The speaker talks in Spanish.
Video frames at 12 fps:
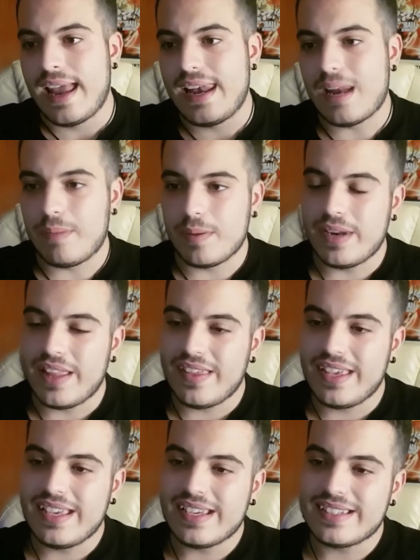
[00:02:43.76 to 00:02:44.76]
La primera
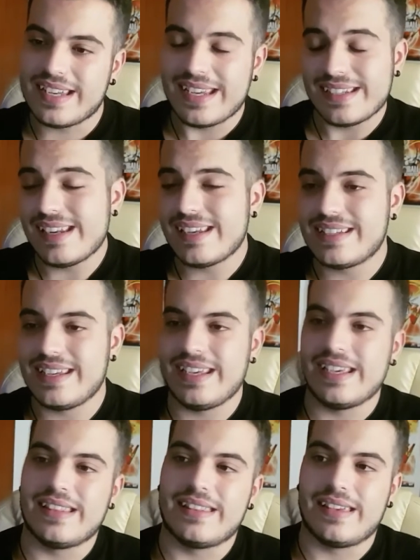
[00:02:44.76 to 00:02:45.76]
de ellas es la
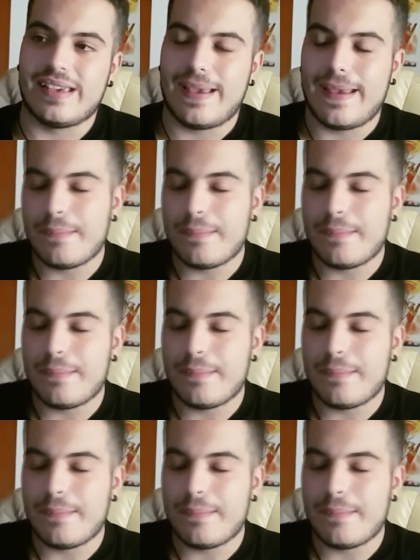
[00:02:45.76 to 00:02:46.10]
siguiente.